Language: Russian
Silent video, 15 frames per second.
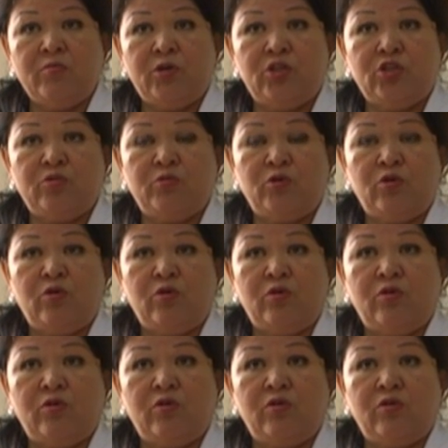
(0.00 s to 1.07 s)

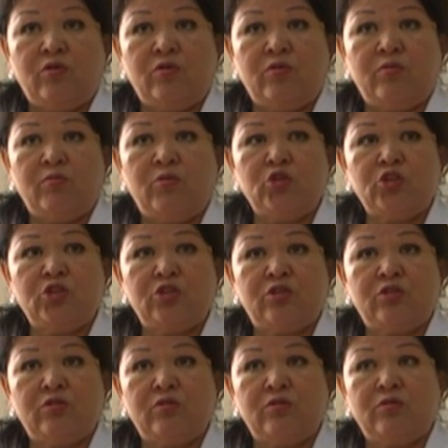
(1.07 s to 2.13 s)
поэтому, э, э, может,
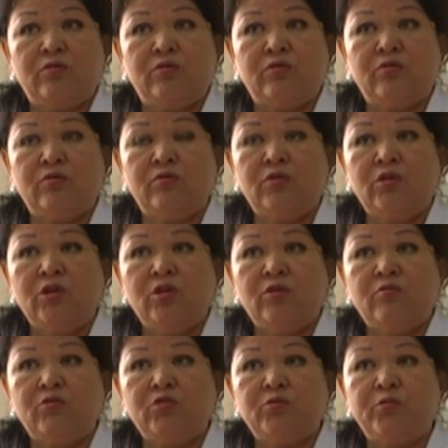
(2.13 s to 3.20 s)

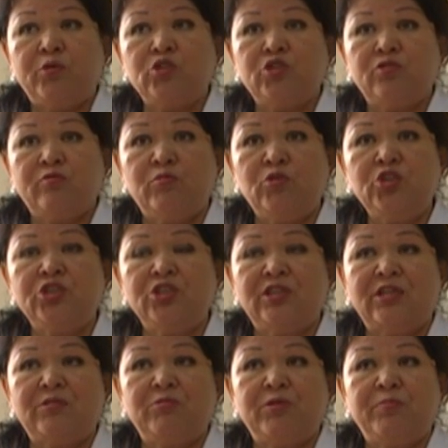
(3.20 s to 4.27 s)
просто можете
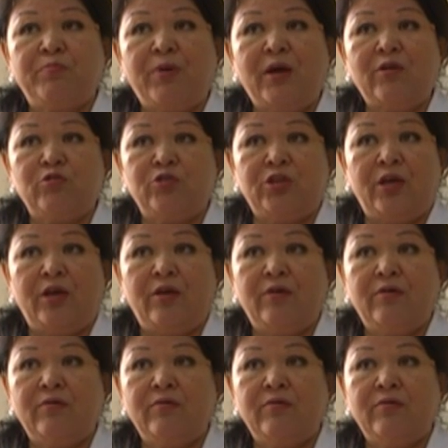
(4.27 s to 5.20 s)
дать мне пару дней?